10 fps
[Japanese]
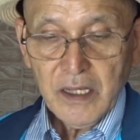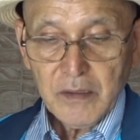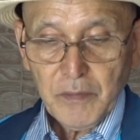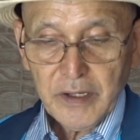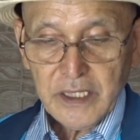
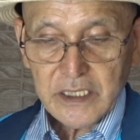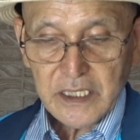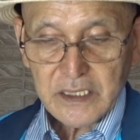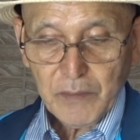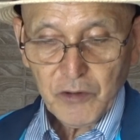今まで
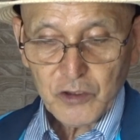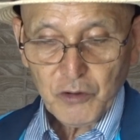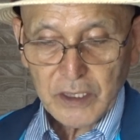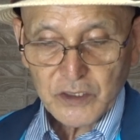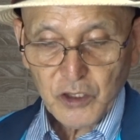聞いたもの
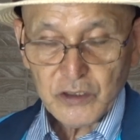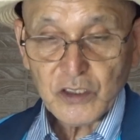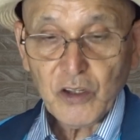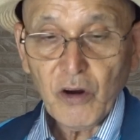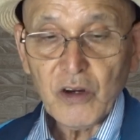とはちょっ
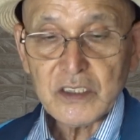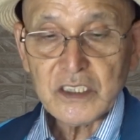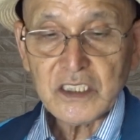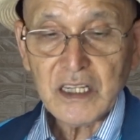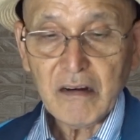と
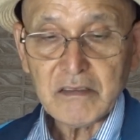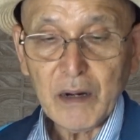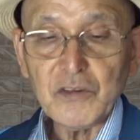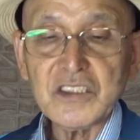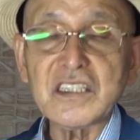違う
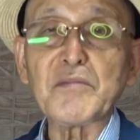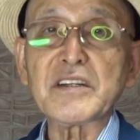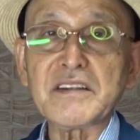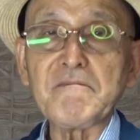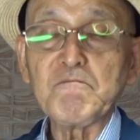かもしれ
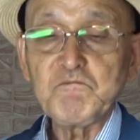ません